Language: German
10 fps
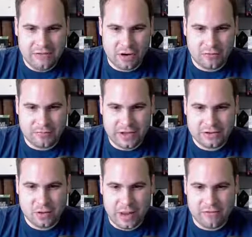einfach auf dem
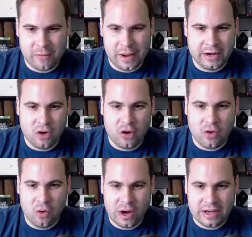Desktop einfach mal einen
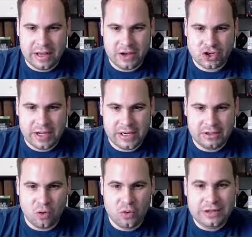neuen Ordner
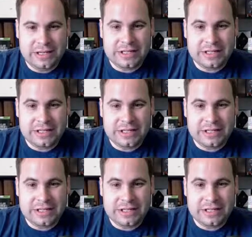erstellen und